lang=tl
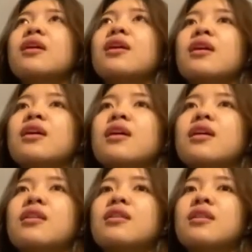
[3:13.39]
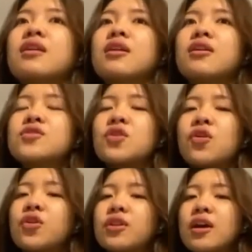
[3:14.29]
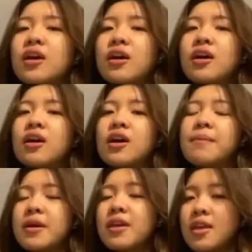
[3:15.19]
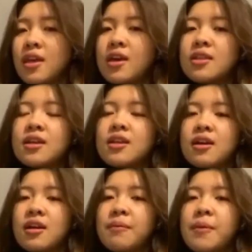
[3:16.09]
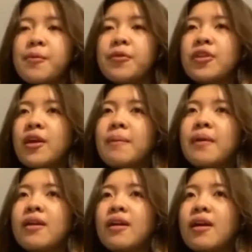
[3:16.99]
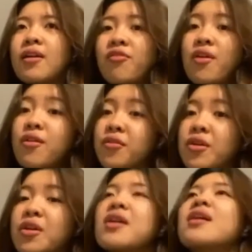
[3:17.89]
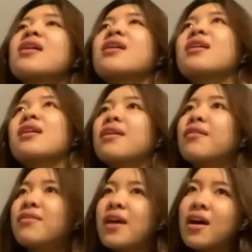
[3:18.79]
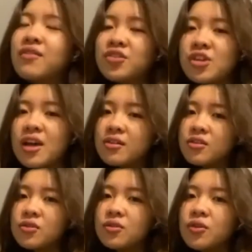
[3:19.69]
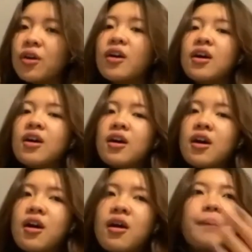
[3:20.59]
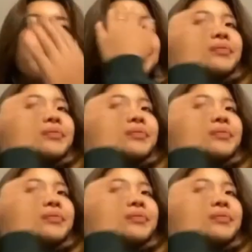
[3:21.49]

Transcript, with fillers: And gusto ko na pag-iihan talagang mabuti para if ever, if I have a chance to, um,